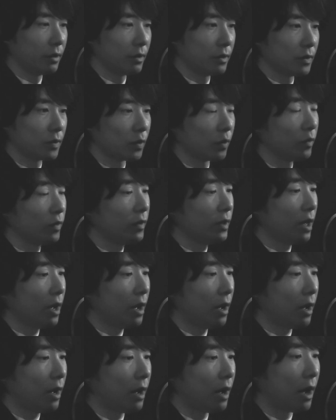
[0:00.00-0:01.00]
そん
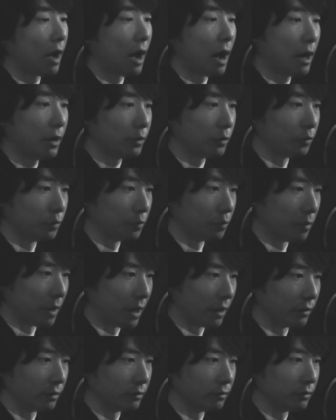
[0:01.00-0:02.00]
なある
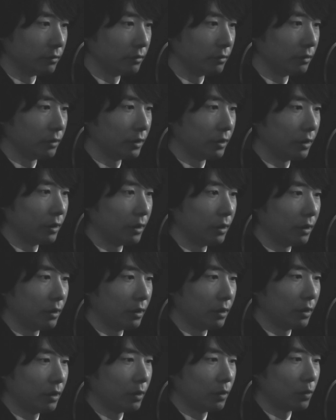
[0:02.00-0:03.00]
晩、
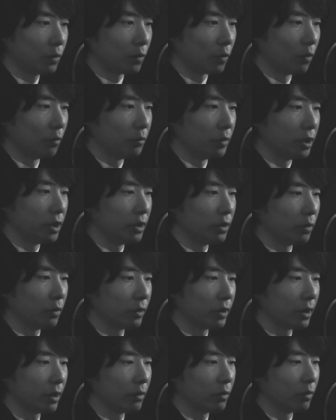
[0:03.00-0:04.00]
コンビニのおで